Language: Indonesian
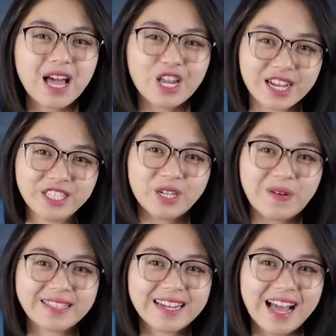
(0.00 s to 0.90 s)
Pekalongan,
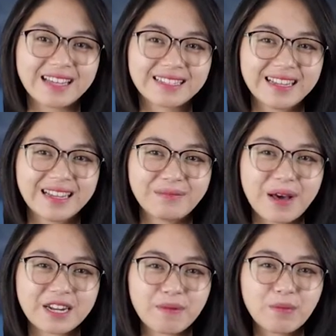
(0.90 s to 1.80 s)
Jawa Tengah,
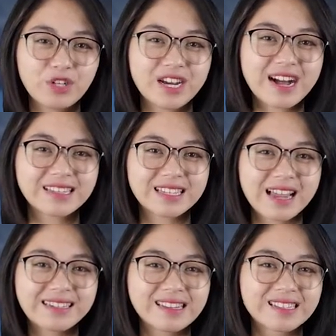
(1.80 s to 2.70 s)
para pemuda
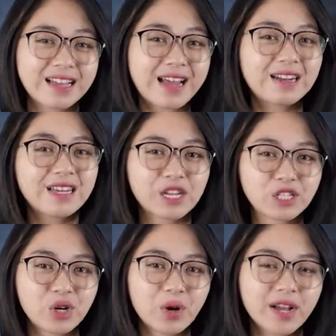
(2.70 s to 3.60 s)
asal Desa Dadi
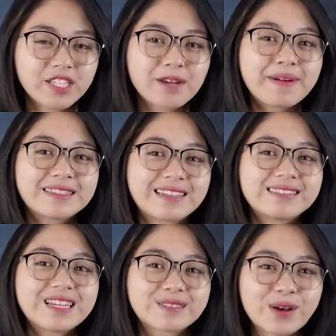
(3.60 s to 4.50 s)
Rejo, Kecamatan
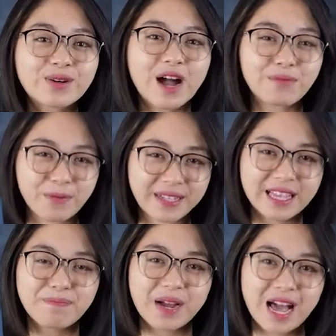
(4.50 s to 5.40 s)
Tirto,
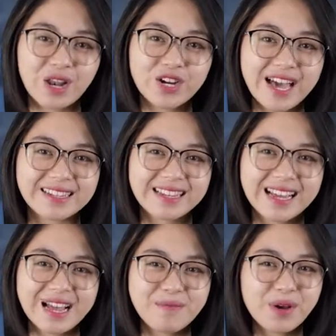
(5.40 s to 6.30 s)
Kabupaten Pekalongan,
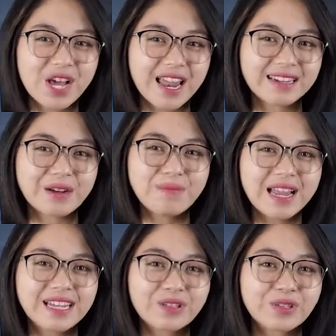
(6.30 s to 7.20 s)
menggelar
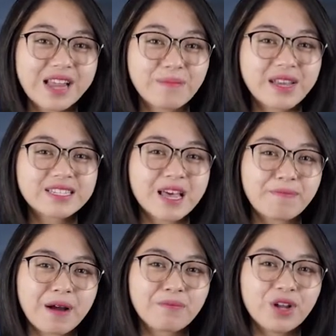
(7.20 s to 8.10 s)
kembali turnamen
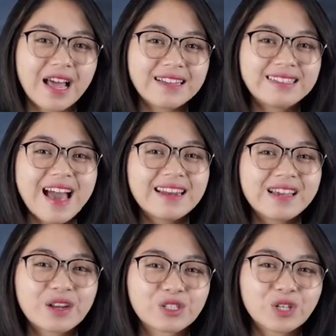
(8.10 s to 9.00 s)
sepak bola
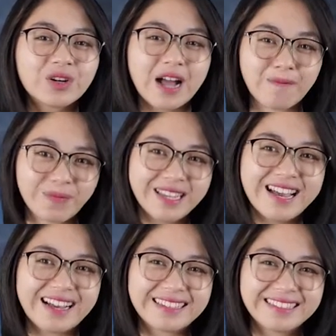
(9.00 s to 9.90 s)
Dadi Rejo Cup
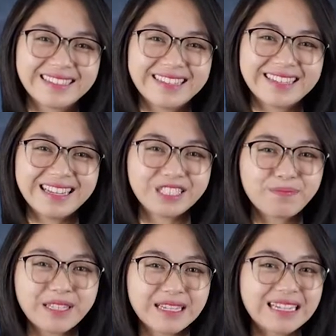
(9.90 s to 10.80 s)
3 yang
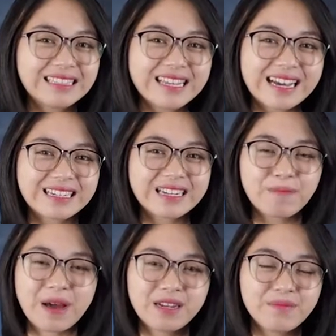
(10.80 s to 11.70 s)
sempat terhenti karena
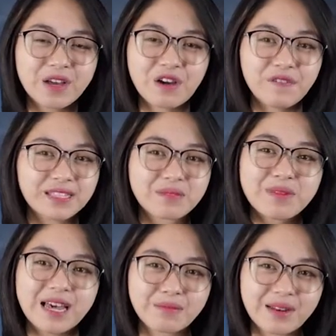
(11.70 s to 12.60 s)
pandemi COVID-19.